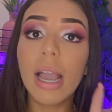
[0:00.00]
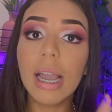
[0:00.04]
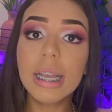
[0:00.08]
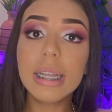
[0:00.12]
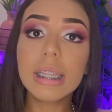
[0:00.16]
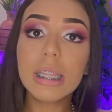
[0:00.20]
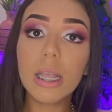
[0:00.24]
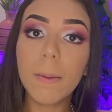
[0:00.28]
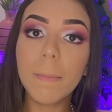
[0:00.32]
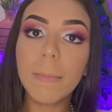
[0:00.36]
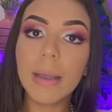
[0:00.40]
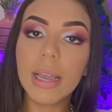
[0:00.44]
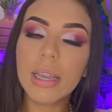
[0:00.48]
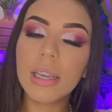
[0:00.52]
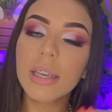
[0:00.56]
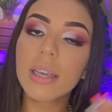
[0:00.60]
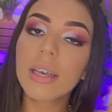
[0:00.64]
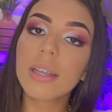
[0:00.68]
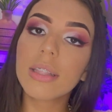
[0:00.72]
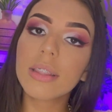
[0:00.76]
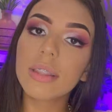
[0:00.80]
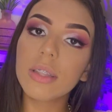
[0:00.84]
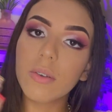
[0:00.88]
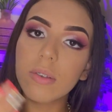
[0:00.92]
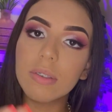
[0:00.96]
E também
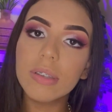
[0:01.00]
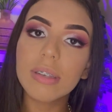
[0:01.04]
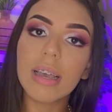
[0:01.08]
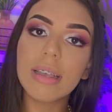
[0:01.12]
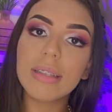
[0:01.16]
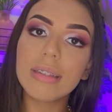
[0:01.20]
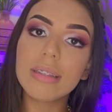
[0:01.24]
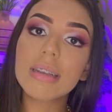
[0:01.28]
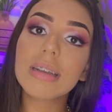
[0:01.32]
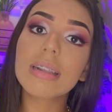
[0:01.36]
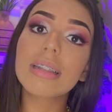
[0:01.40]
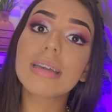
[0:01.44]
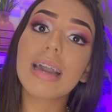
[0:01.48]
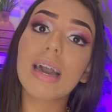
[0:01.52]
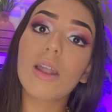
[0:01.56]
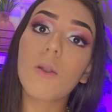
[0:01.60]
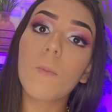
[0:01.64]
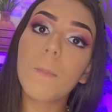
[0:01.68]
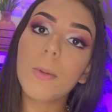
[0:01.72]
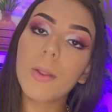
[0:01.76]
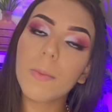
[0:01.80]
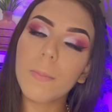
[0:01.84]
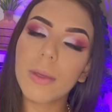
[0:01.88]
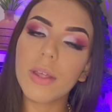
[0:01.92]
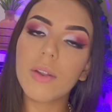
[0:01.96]
não esquece de clicar
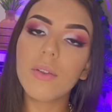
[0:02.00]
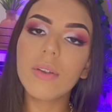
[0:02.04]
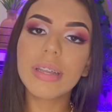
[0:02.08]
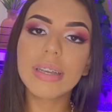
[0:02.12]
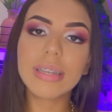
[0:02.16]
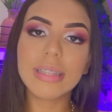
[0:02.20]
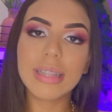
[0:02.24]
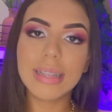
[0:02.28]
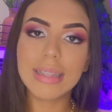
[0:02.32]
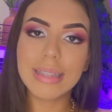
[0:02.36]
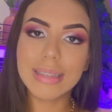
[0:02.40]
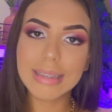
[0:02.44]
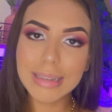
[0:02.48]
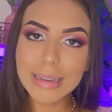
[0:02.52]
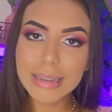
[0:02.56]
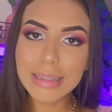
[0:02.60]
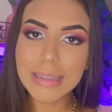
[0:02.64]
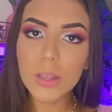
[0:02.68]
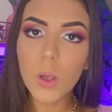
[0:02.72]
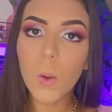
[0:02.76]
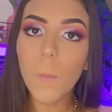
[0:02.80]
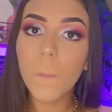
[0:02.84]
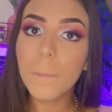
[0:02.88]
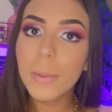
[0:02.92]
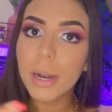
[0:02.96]
no primeiro link da
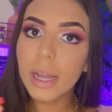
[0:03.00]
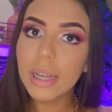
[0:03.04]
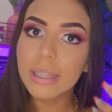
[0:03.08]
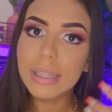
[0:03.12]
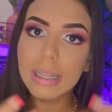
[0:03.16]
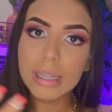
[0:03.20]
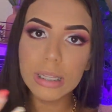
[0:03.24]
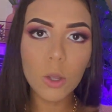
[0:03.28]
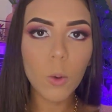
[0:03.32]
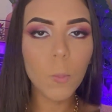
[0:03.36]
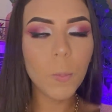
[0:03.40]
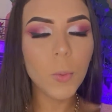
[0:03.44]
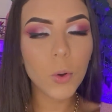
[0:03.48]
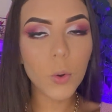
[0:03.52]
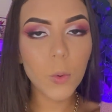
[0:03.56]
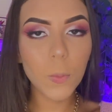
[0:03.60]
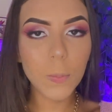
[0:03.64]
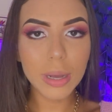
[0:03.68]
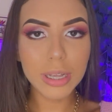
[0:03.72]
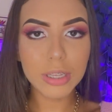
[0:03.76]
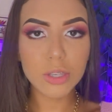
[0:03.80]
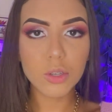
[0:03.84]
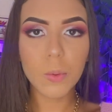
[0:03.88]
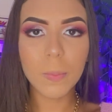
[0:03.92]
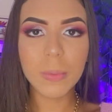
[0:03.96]
descrição para entender um pouco
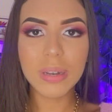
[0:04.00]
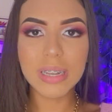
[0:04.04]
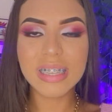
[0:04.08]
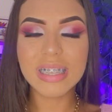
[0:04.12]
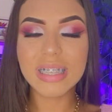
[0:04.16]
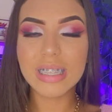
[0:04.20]
mais sobre